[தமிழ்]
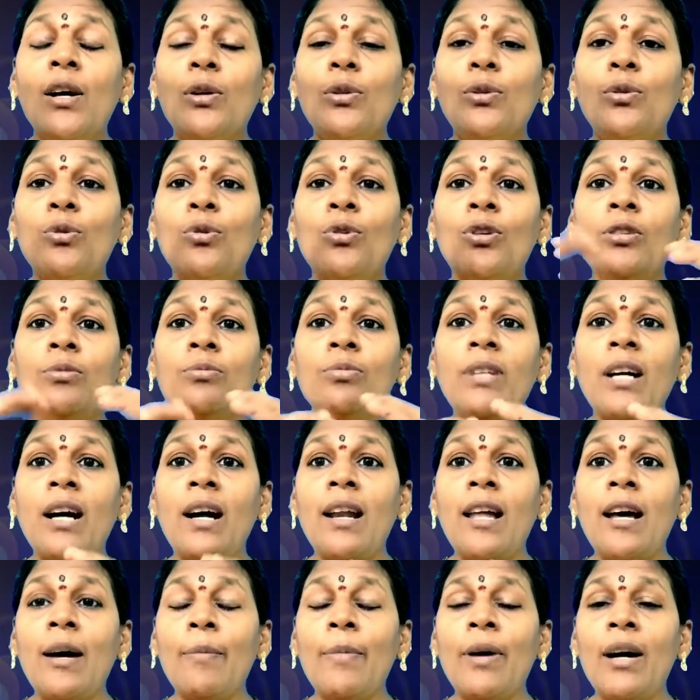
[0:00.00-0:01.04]
துக்கம்
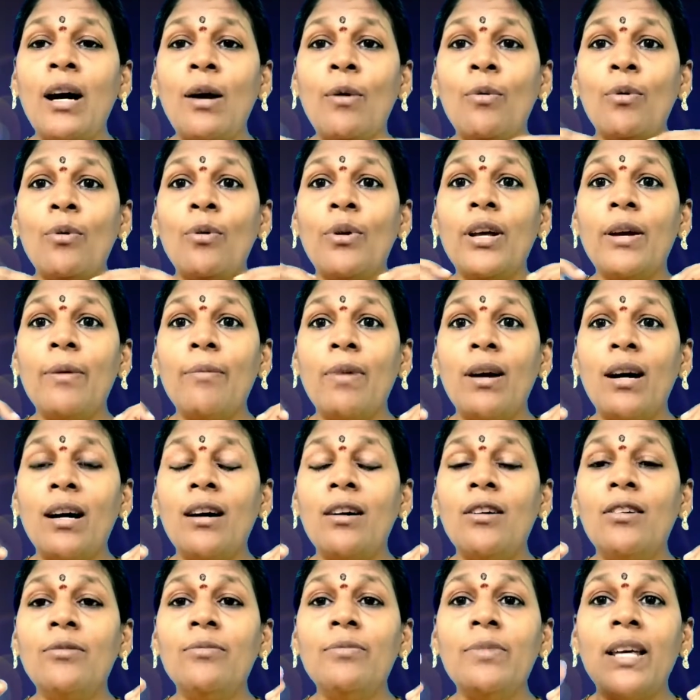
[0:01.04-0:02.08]
தகலாம அவருடைய
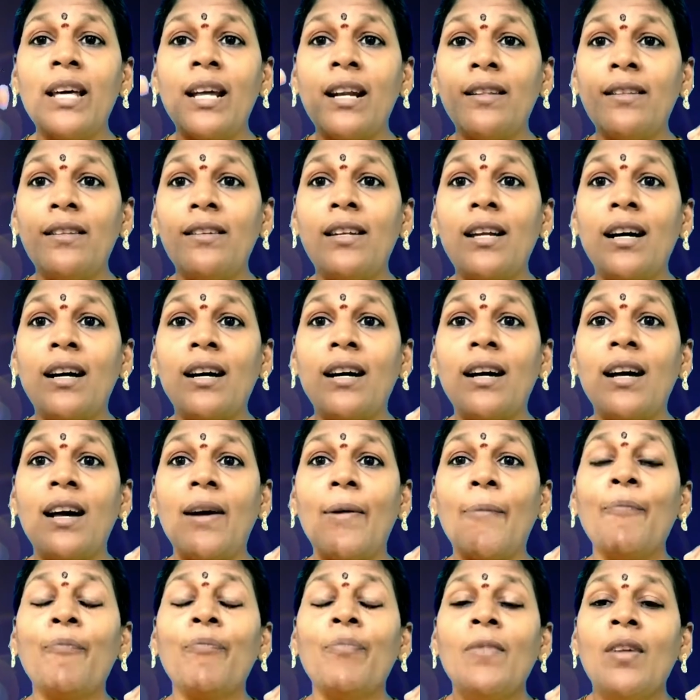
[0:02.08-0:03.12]
மகளும் இறந்துட்டாங்க
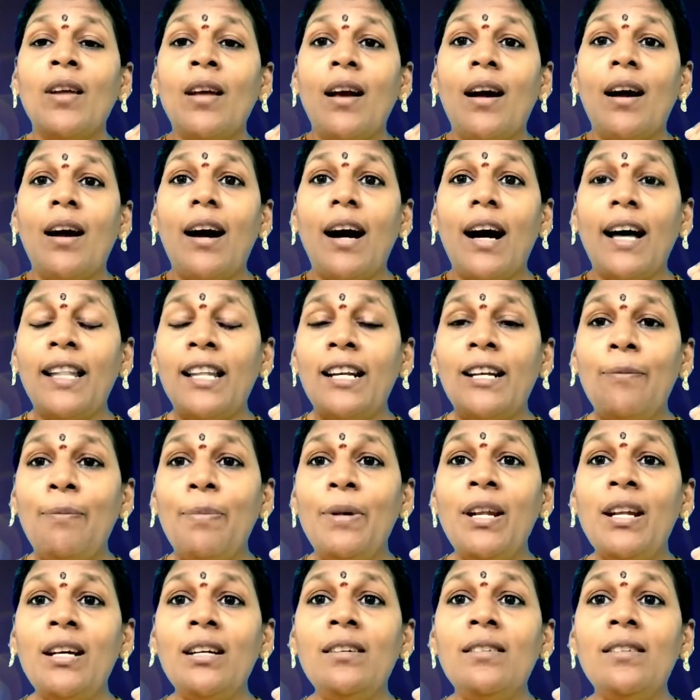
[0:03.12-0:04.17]
அதற்கு
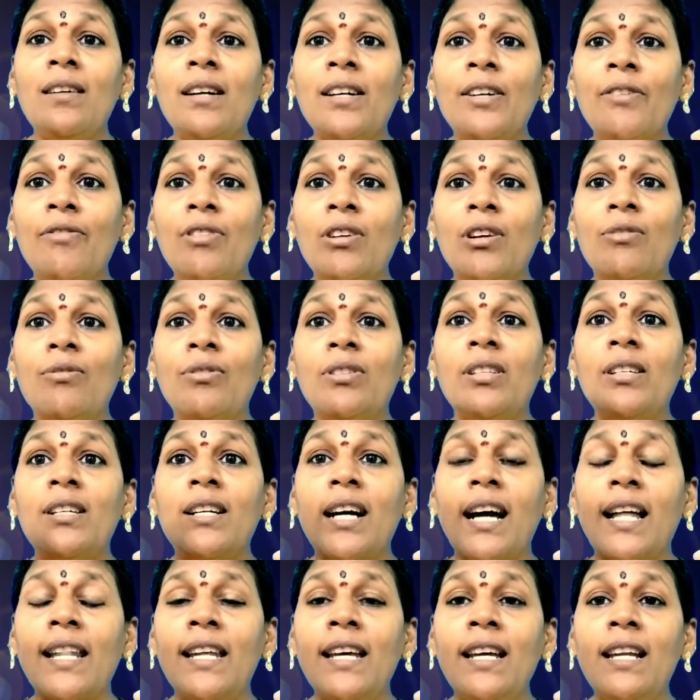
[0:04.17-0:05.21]
பிறகுதான் இவங்க வந்து
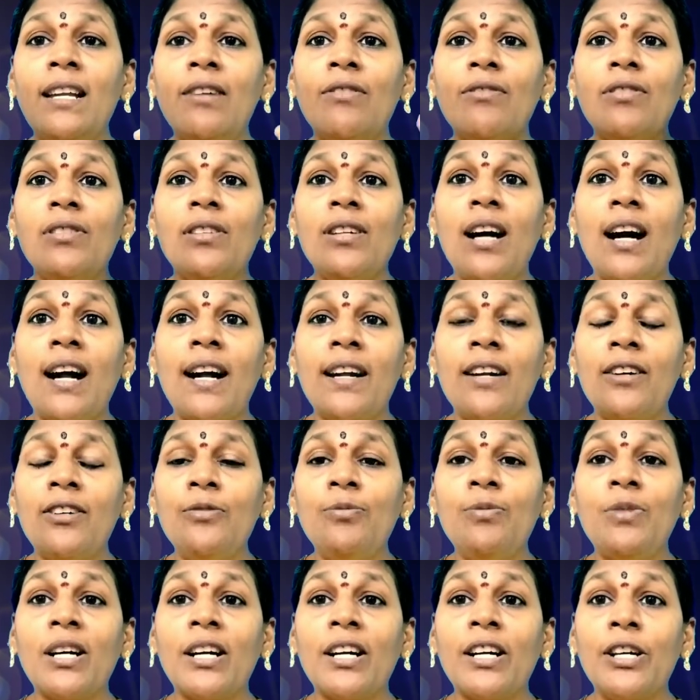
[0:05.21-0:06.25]
கதையில வந்து
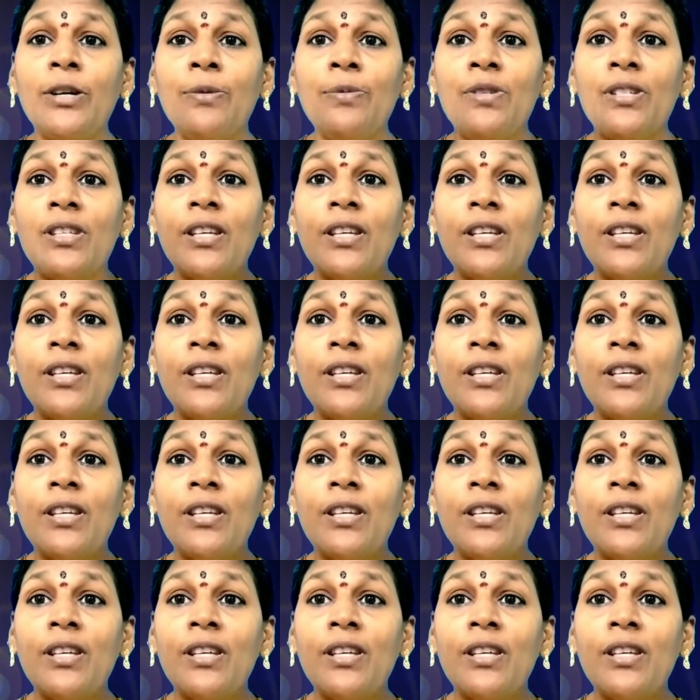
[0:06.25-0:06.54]
அண்ணனும் தங்கையும்